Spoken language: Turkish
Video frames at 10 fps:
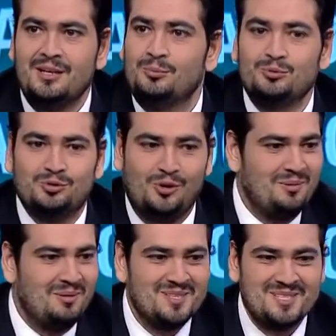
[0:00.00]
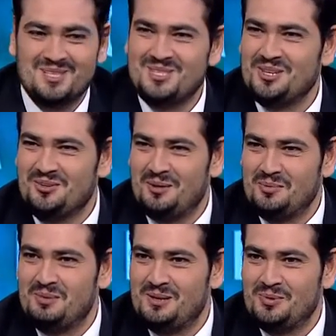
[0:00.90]
Bunu söylememde sakınca var
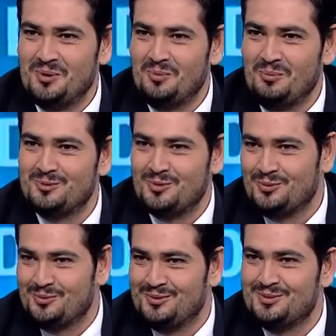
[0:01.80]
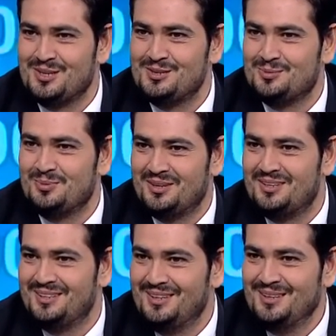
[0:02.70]
mı bilmiyorum ama çok e, tecrübe
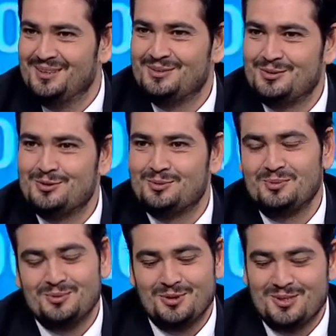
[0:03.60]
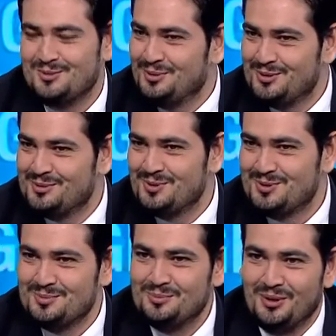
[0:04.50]
evet. tecrübe,
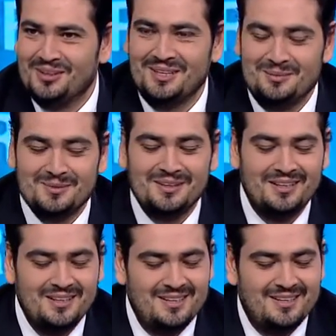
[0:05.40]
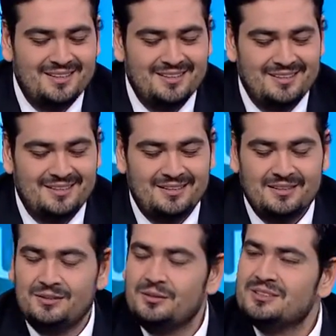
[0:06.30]
tecrübesizim bu anlamda. E,
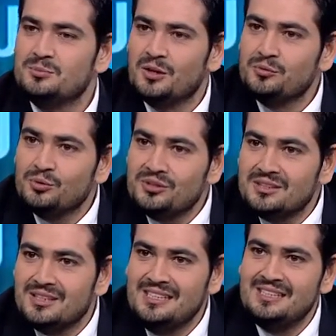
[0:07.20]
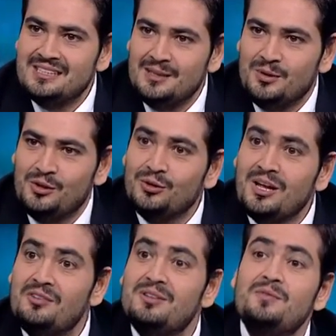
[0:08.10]
ee, smartphone'larından
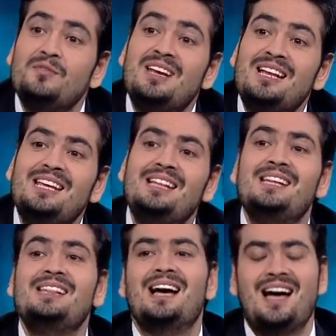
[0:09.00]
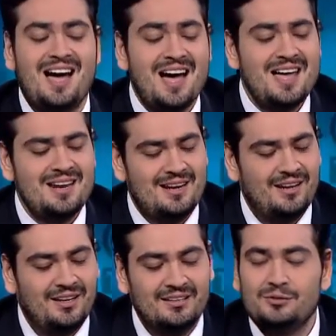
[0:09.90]
indirebiliyorlar ve velinin her
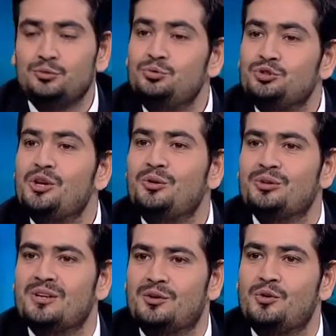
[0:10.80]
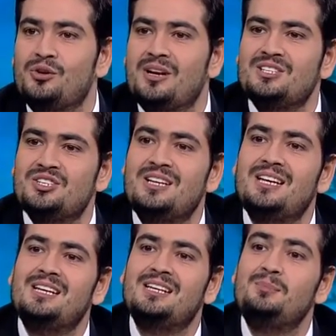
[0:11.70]
an güncel olarak öğrenciyle
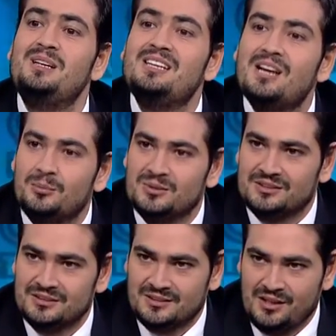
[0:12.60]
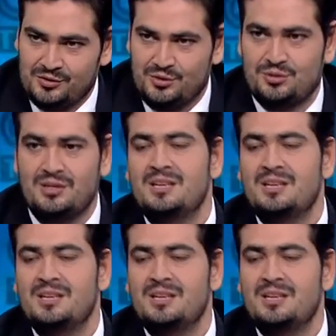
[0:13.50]
ilgili bilgi almasını sağlıyoruz.